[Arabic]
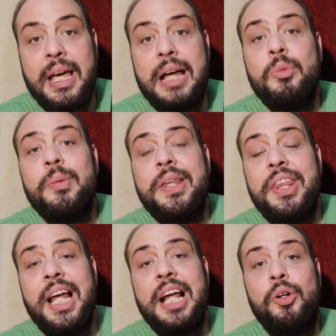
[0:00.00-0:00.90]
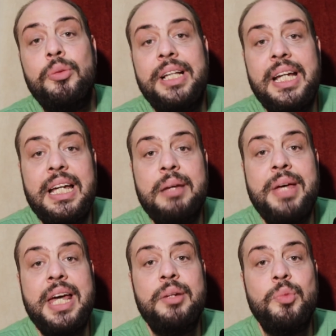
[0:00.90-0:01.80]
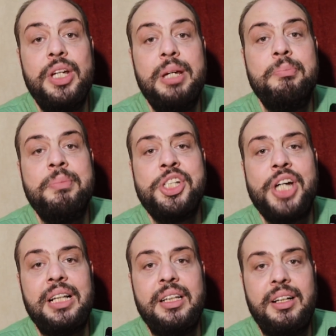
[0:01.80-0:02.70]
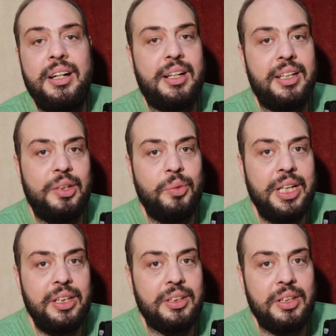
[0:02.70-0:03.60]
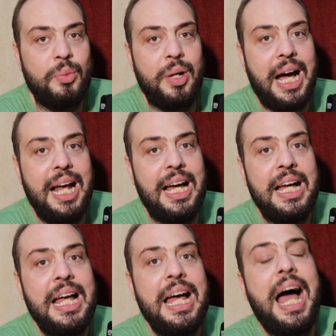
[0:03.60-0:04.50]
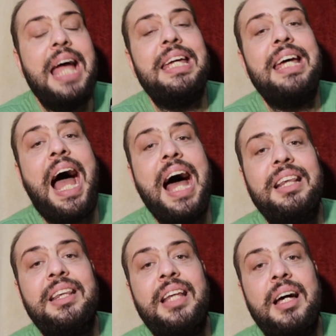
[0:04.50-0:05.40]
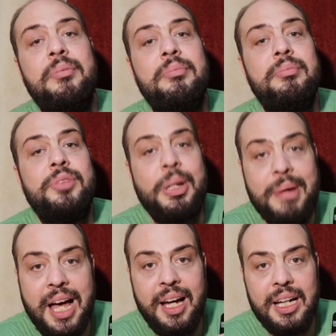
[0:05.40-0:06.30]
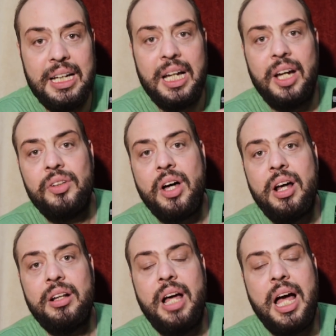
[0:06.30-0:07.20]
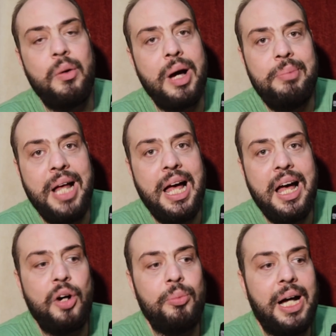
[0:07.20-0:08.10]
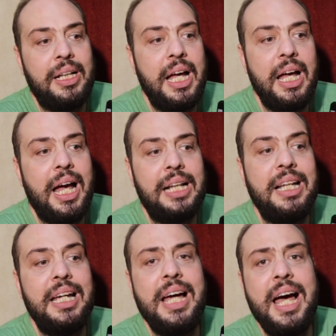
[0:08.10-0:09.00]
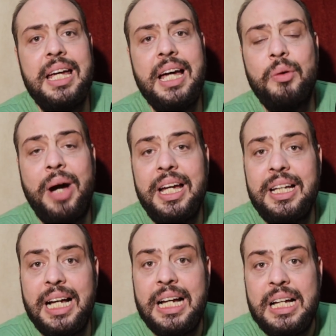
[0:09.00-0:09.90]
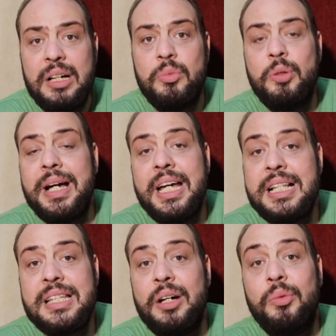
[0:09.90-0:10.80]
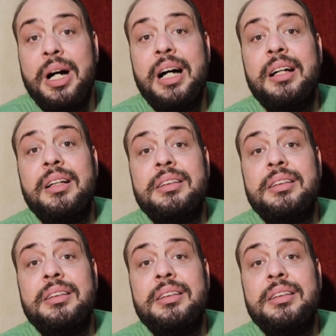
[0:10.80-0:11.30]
الممثله الكوميديه ميري منيب مش هتتكرر لو جيت تدور على اي حد شبهها النهارده او قبلها او بعدها هتلاقيها هي وحيده مميزه و